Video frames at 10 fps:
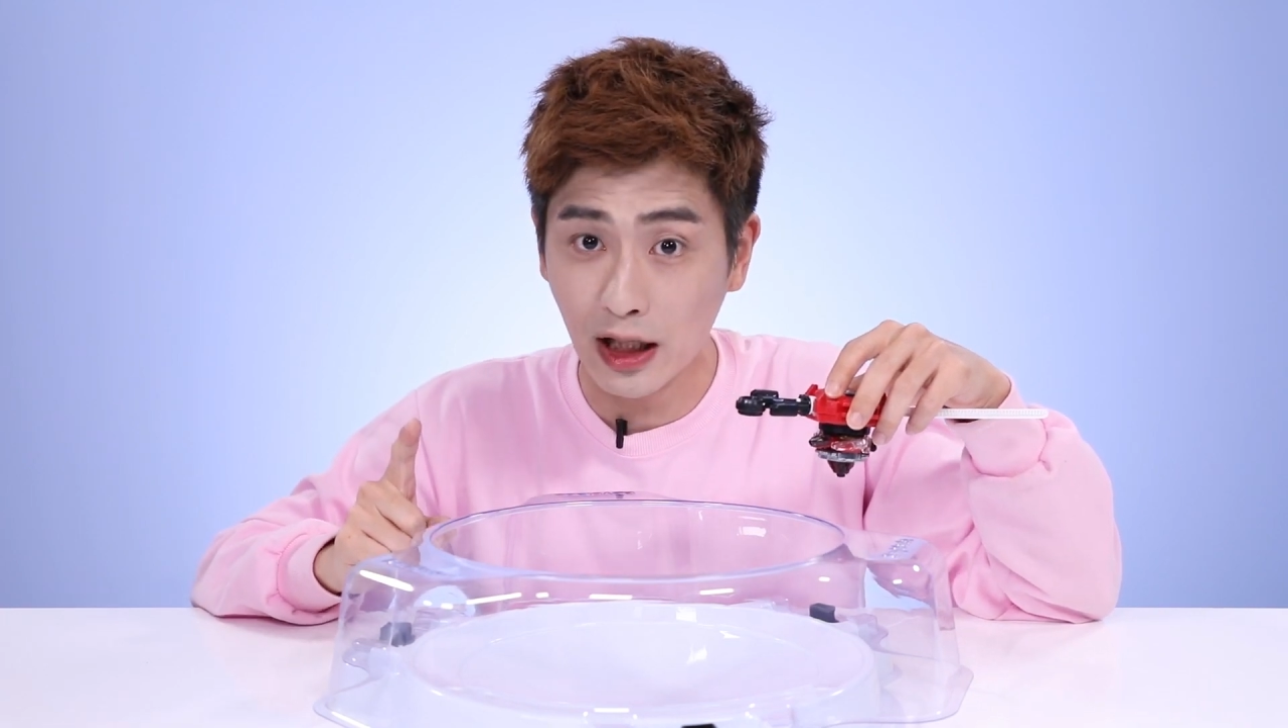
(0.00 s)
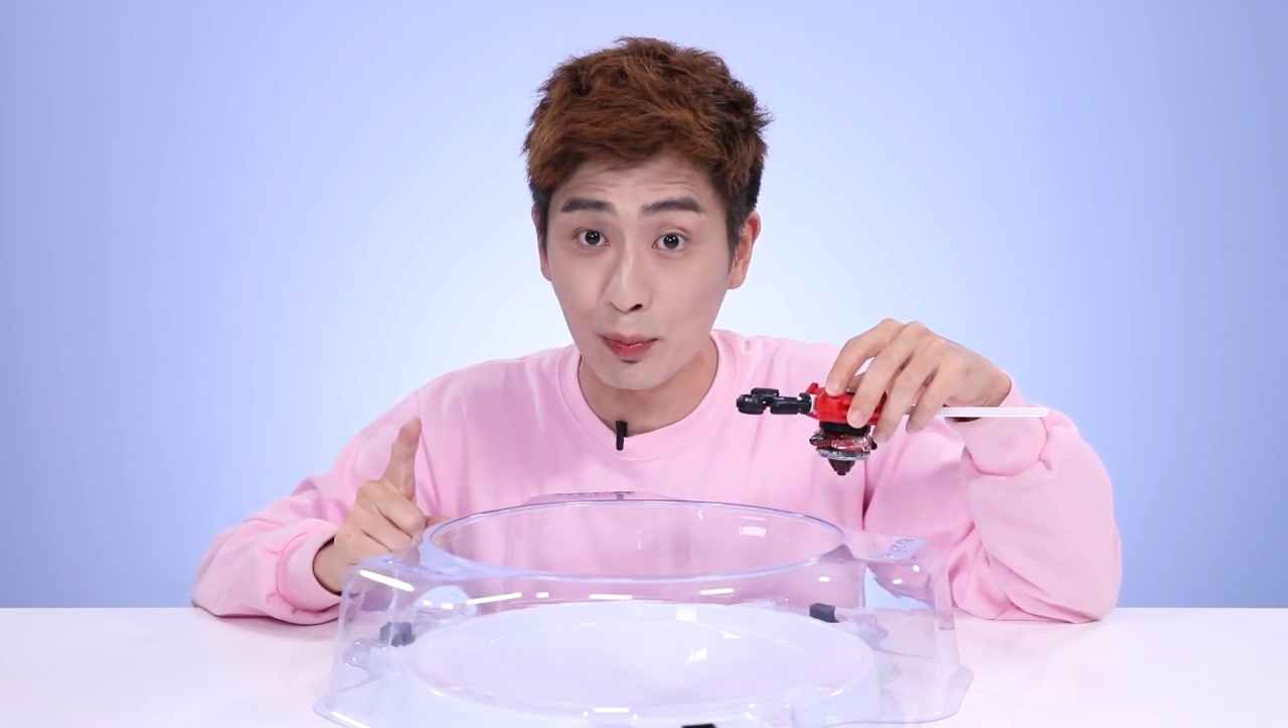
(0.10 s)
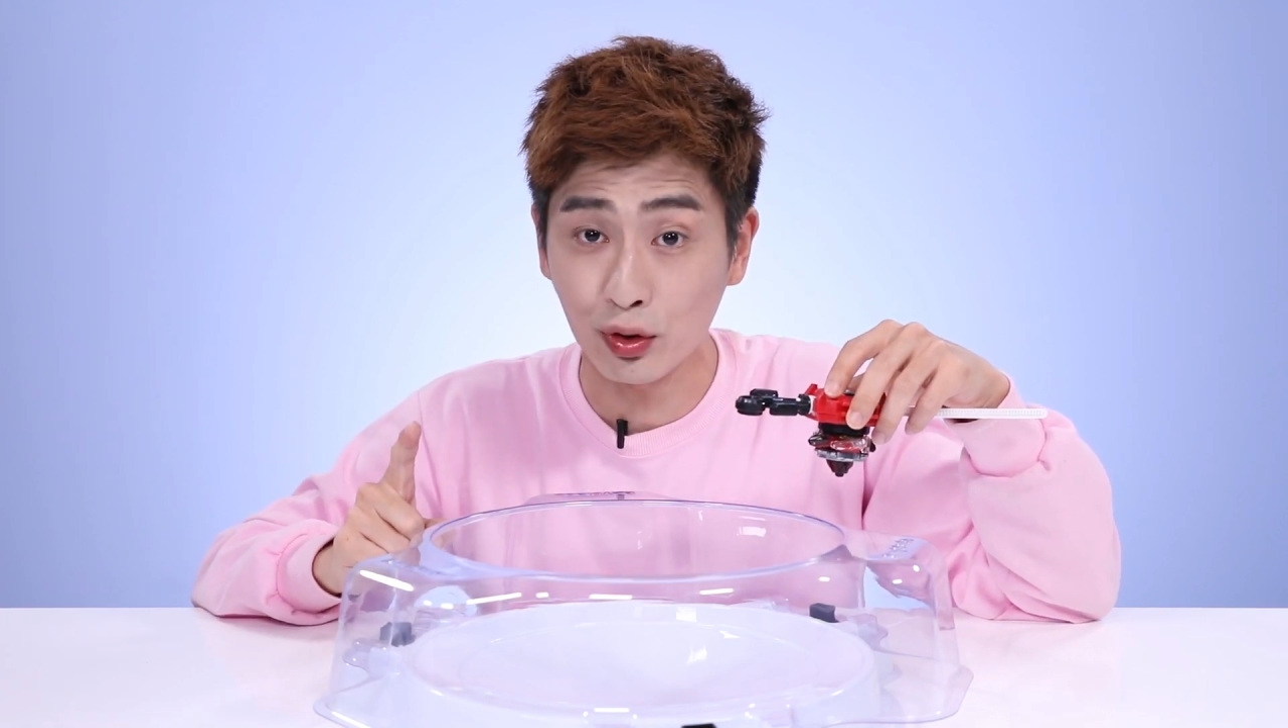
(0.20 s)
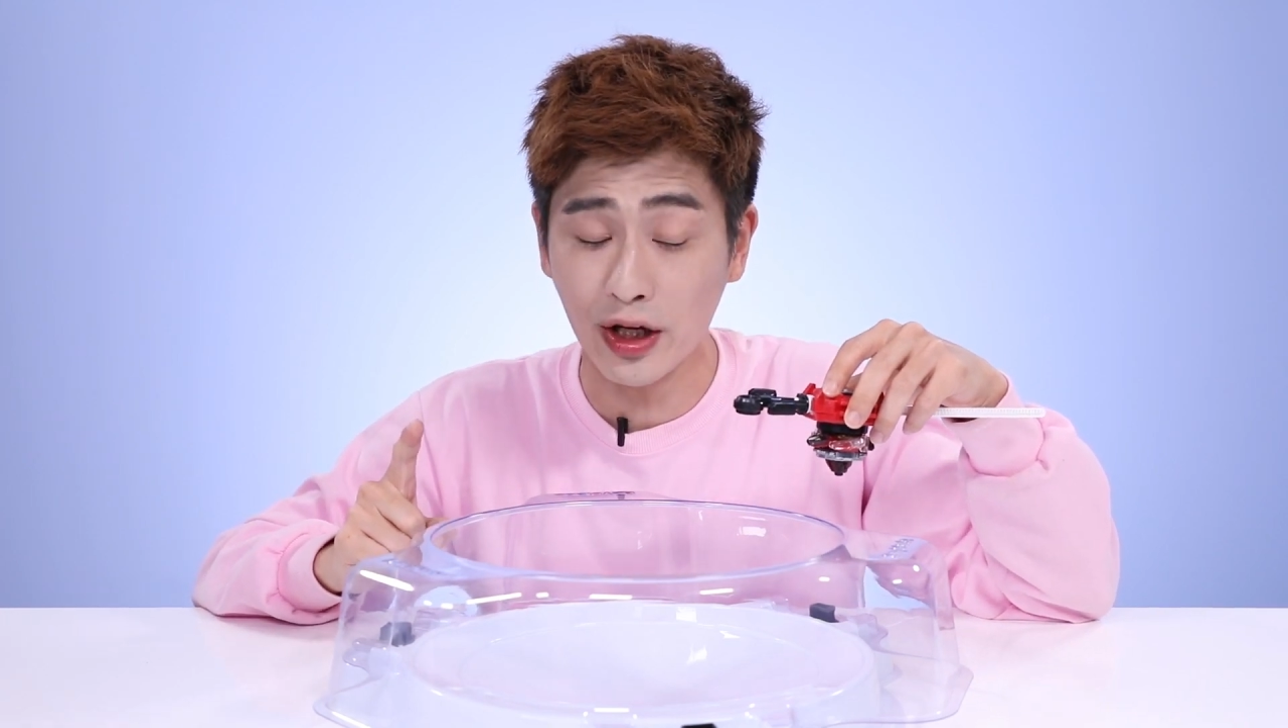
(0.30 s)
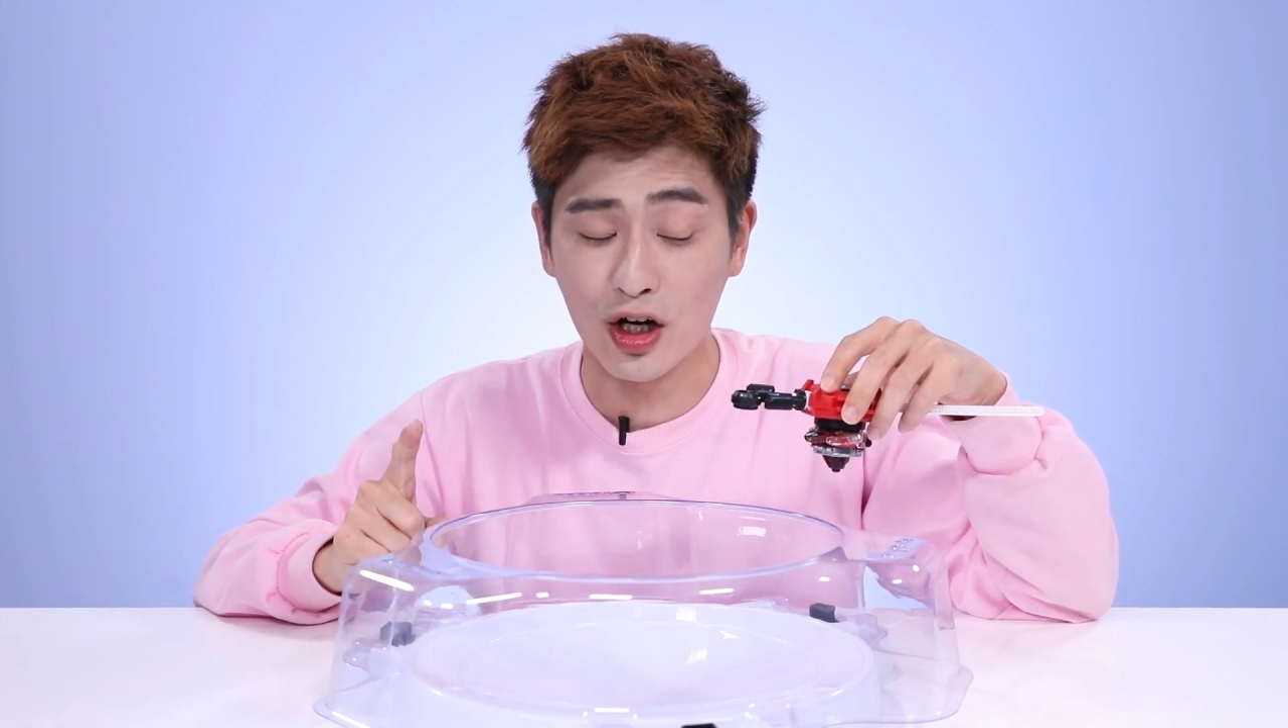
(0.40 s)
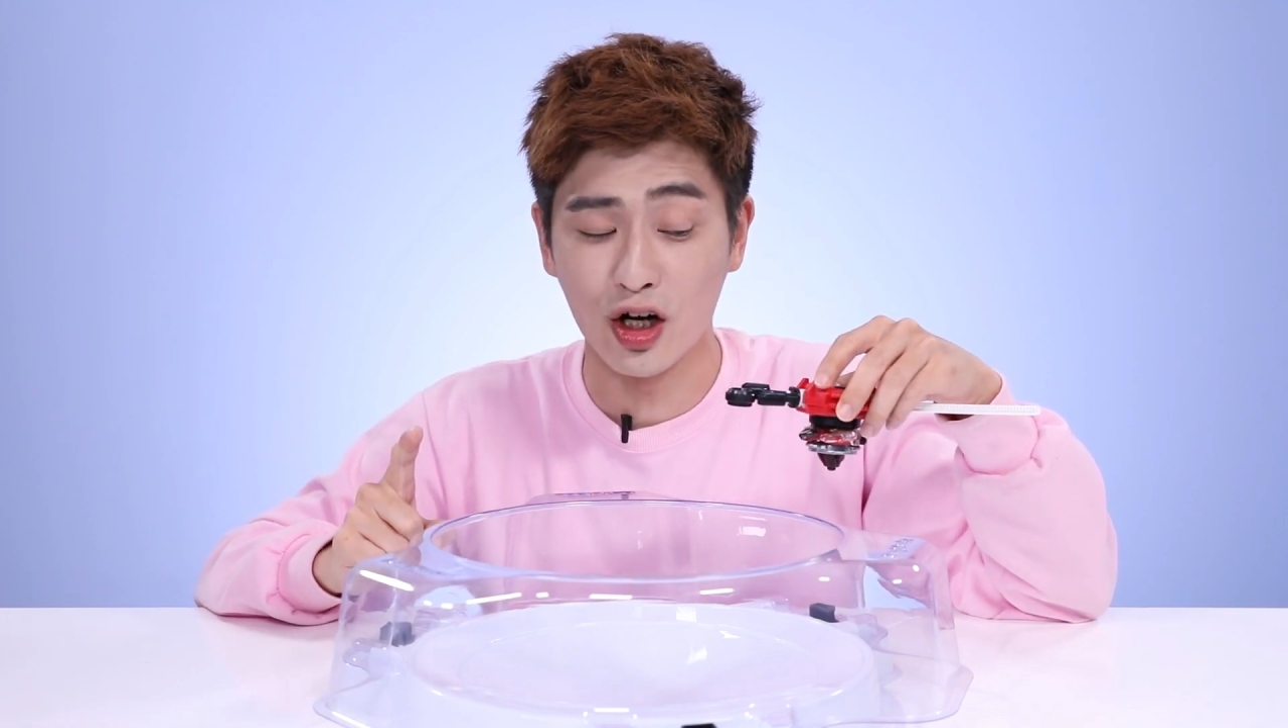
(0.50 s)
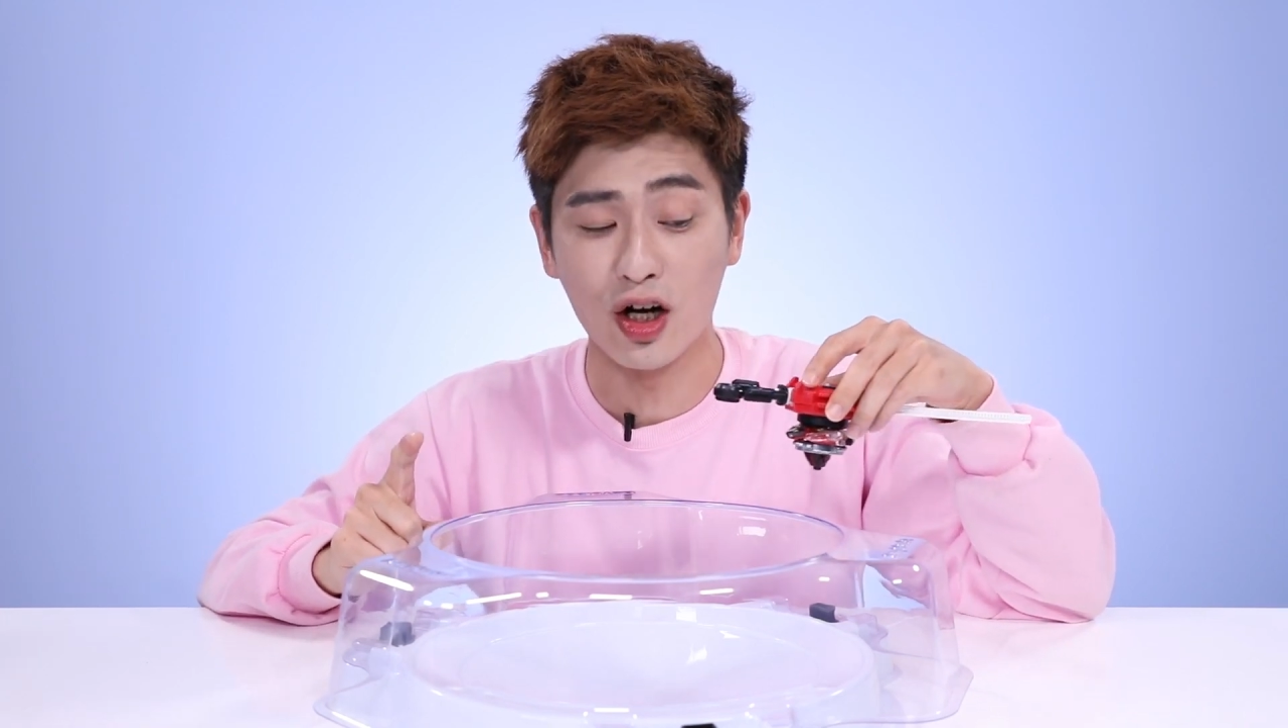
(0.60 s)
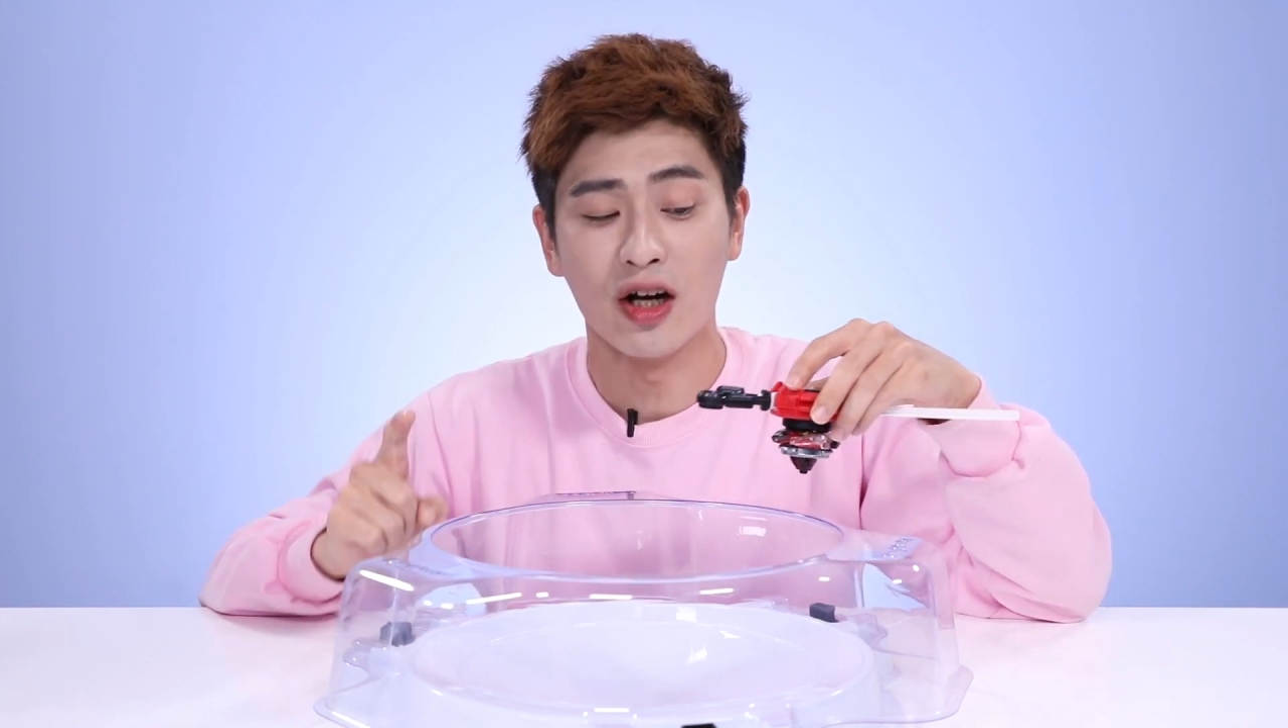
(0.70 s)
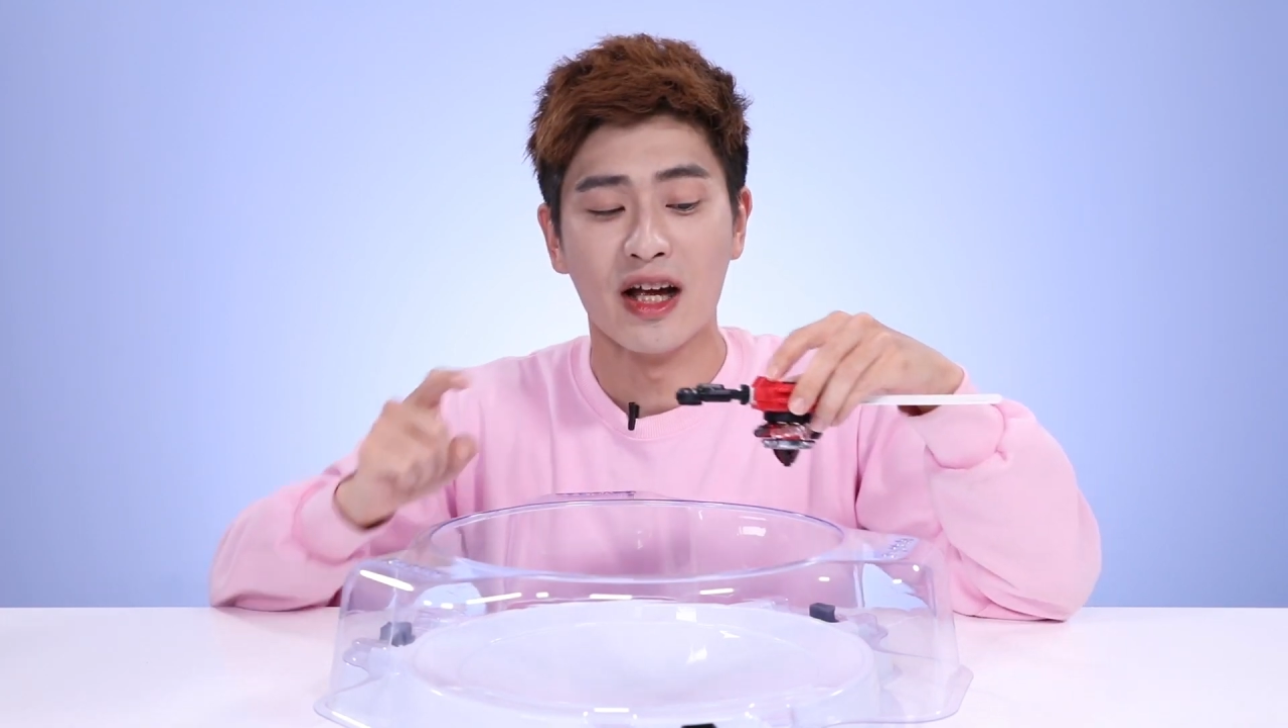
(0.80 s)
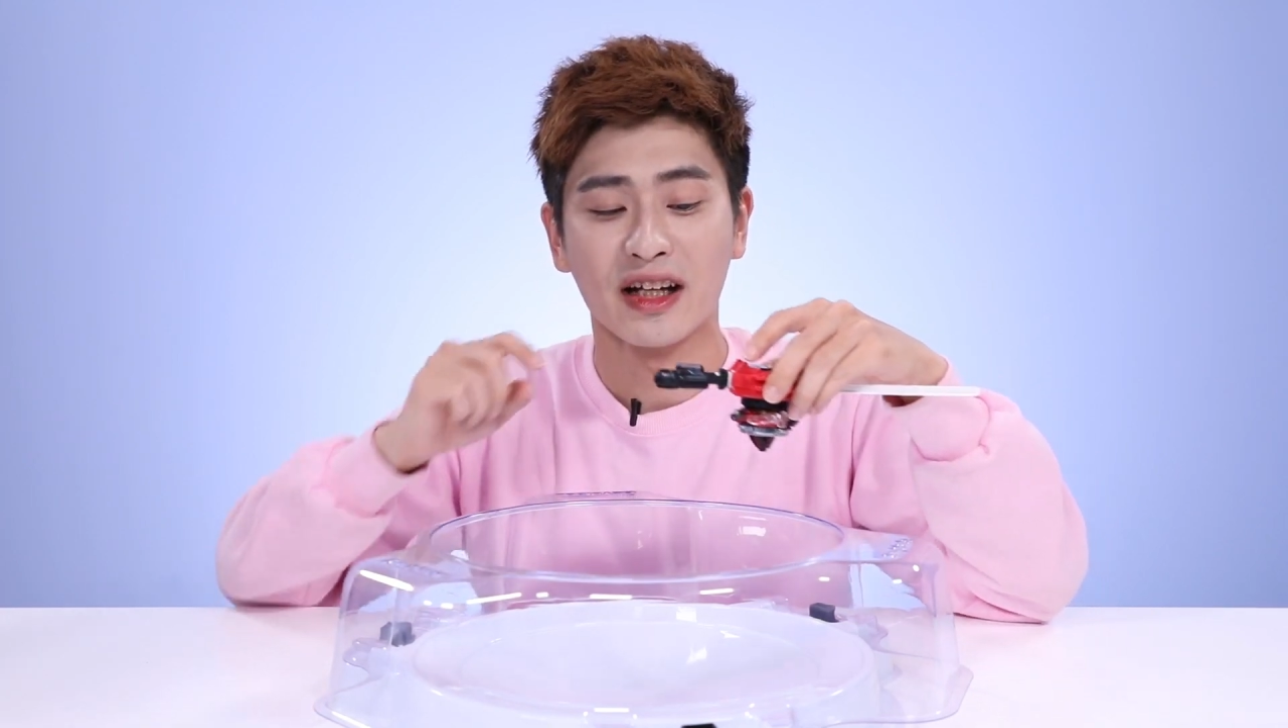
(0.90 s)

对决了。